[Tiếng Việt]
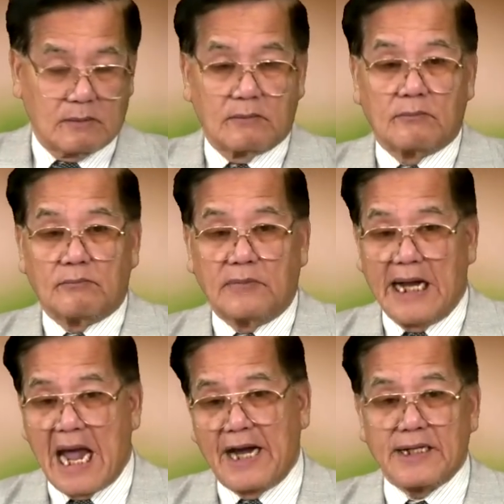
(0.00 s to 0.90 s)

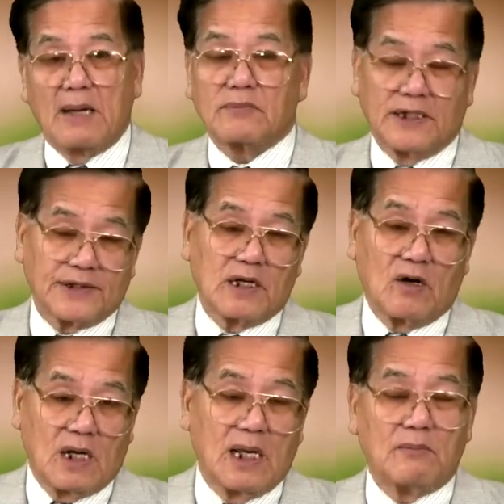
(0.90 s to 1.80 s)
12 năm người ta
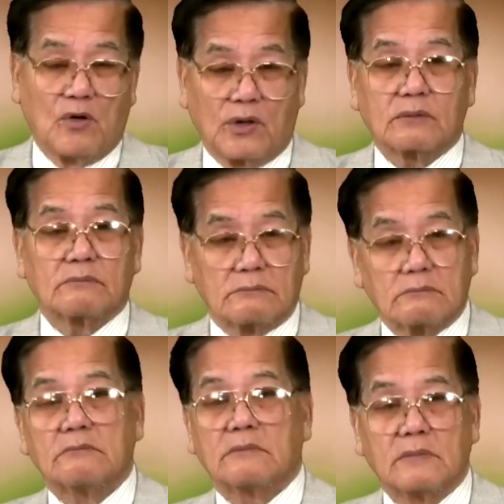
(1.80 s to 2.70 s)
gọi là một
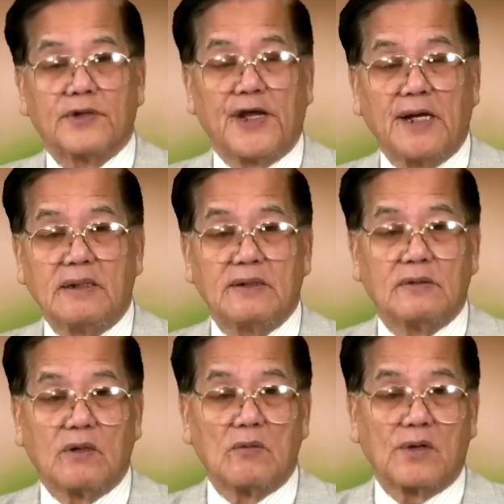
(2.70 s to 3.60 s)
niên,
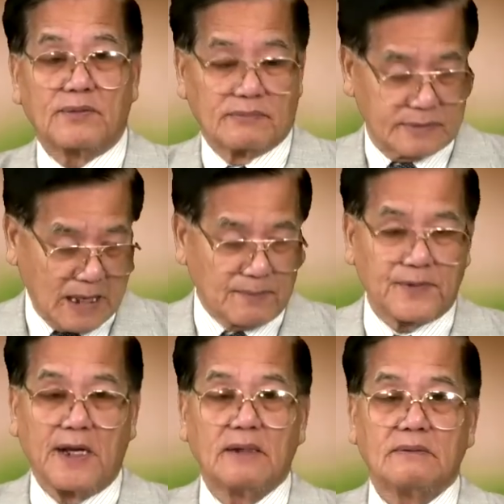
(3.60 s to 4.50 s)
đúng không? Thập
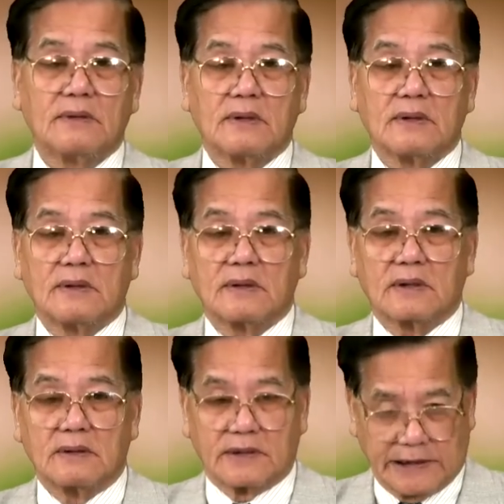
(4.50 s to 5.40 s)
niên,
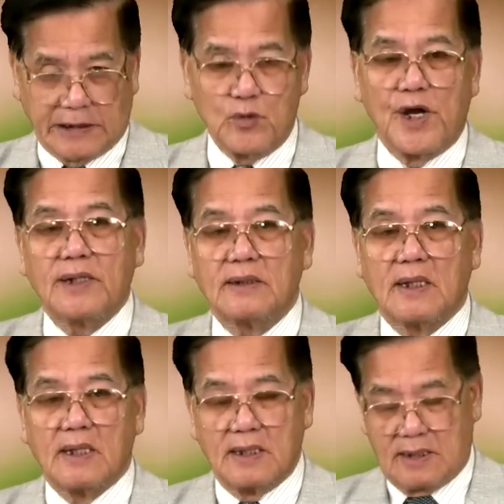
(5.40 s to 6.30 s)
kỷ nguyên.
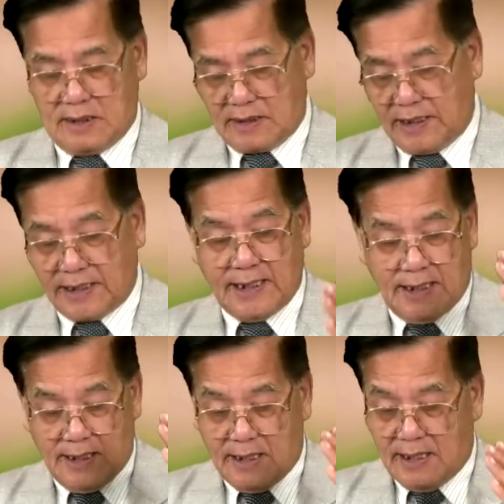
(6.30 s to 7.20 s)
Thế thì
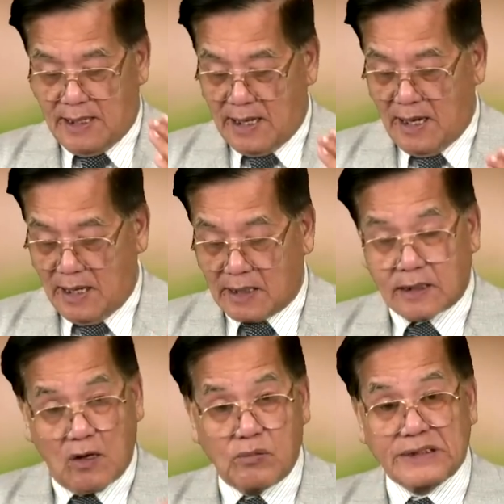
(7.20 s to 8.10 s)

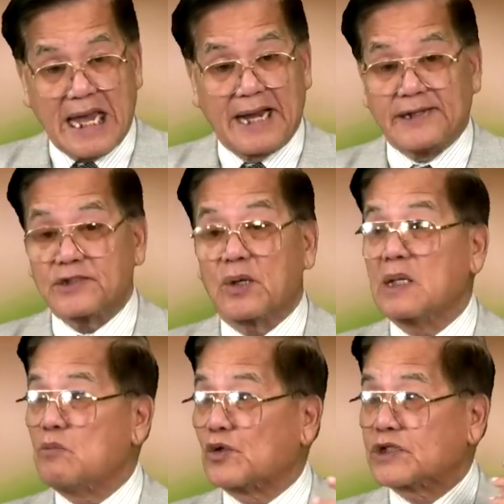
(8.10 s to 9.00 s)
cái ông già này sống
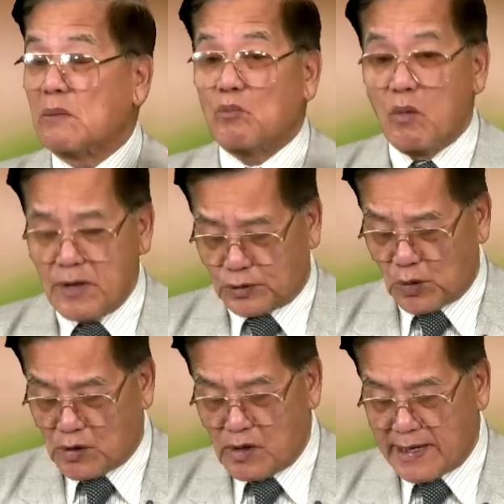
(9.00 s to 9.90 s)
đến 140
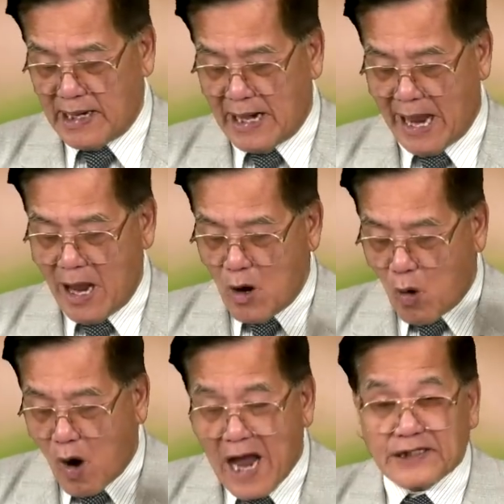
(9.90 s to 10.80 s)
tuổi, có nghĩa là
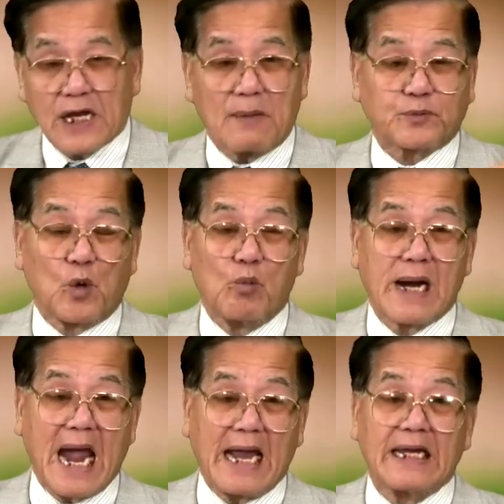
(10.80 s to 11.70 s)
hoa giáp trùng
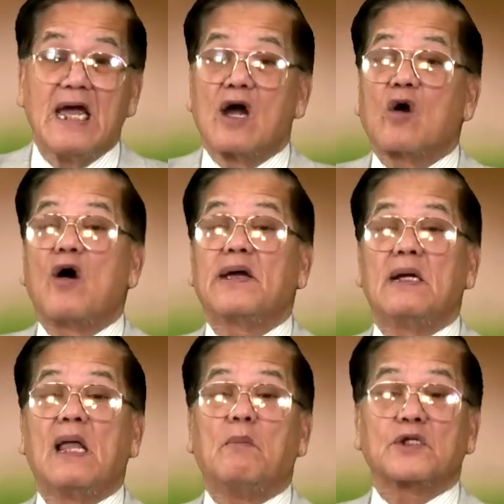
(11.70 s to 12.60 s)
khai, có nghĩa
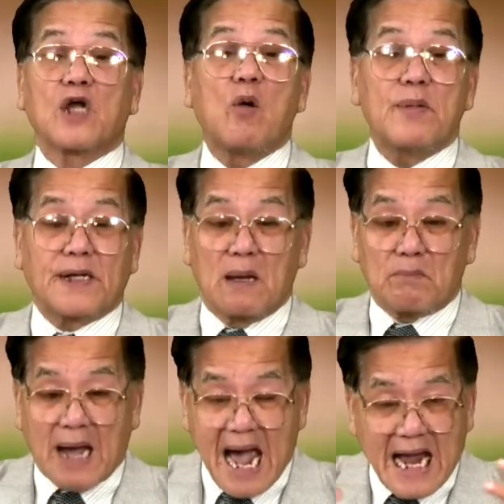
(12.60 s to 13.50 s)
là 60 năm
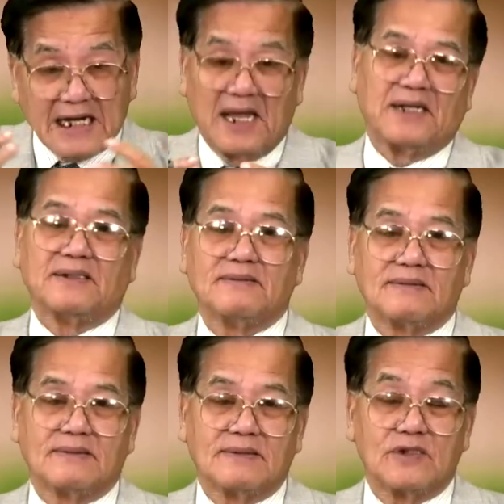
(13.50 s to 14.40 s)
mà 2 lần.
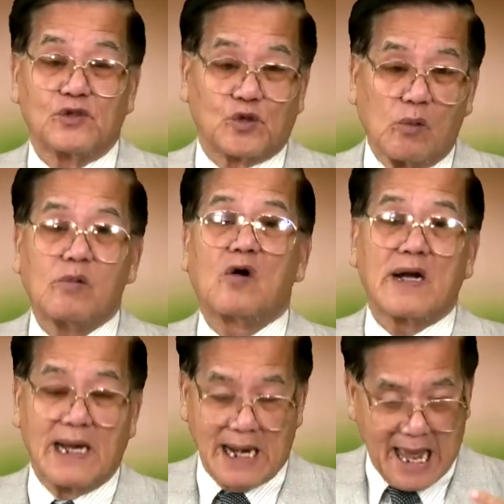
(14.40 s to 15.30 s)
Trùng có
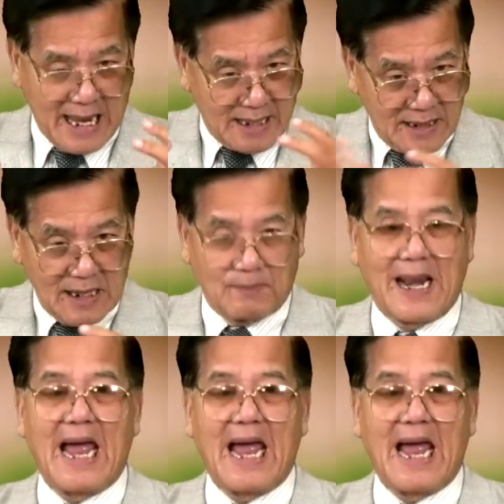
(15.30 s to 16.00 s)
nghĩa là lặp lại,